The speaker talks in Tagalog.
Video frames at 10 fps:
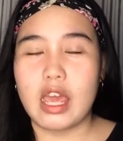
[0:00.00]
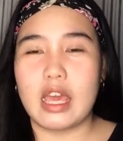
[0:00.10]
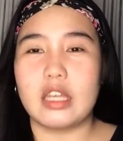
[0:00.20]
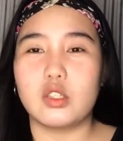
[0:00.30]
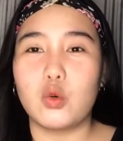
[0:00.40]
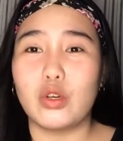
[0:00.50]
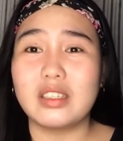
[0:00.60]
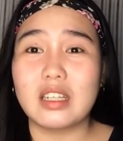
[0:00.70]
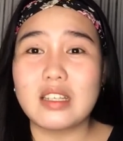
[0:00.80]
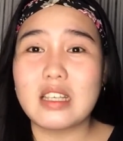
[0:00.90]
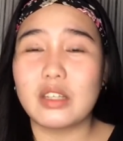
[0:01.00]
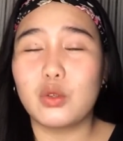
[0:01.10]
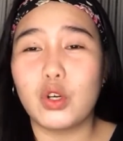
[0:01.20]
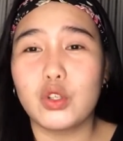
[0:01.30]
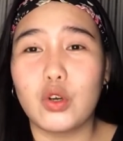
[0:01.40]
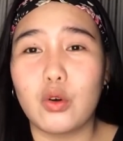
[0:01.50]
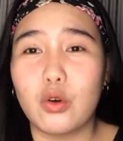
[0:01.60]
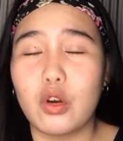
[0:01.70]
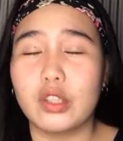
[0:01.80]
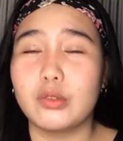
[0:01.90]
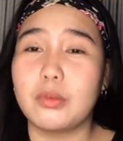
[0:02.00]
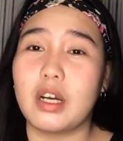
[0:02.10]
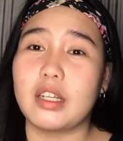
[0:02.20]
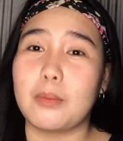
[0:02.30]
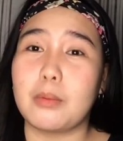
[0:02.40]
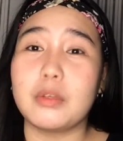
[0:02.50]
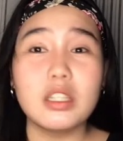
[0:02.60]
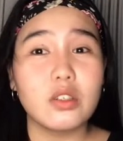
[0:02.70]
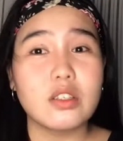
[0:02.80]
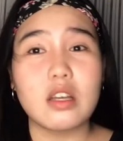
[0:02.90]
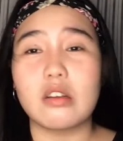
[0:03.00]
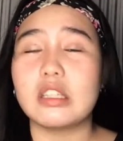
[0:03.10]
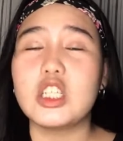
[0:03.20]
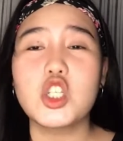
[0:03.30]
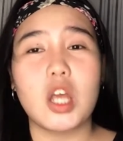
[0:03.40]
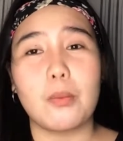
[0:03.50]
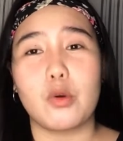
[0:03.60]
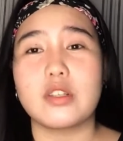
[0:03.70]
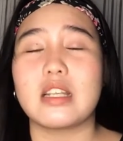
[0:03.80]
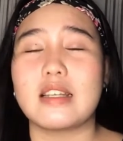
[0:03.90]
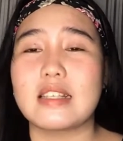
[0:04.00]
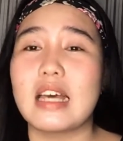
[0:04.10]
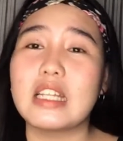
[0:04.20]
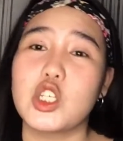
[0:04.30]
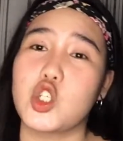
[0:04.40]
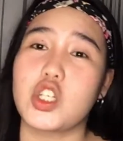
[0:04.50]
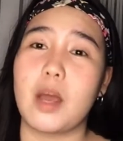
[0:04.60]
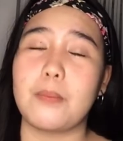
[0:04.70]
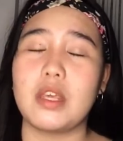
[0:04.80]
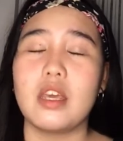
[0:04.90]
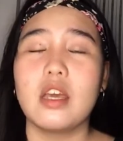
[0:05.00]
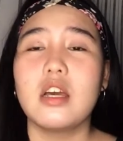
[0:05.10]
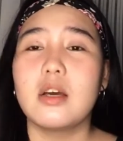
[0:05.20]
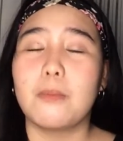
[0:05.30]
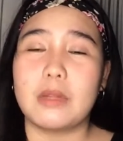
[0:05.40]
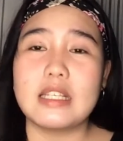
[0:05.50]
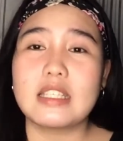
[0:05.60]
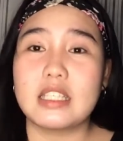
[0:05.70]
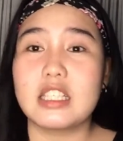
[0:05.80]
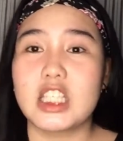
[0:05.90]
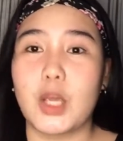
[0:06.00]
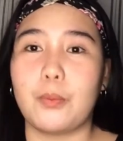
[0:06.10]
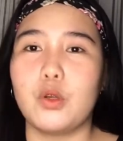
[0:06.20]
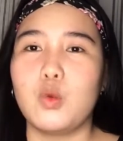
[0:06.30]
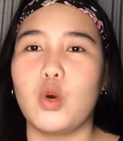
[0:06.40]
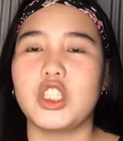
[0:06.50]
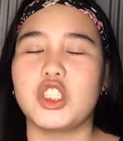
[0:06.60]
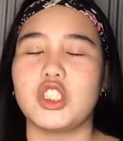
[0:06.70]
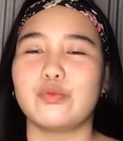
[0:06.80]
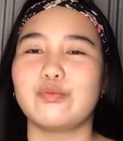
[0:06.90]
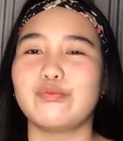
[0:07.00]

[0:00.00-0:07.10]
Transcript: And kung interesado kayo kung ano yung mga napamili ko sa online shop or sa Lazada, sa Shopee, please just keep on watching.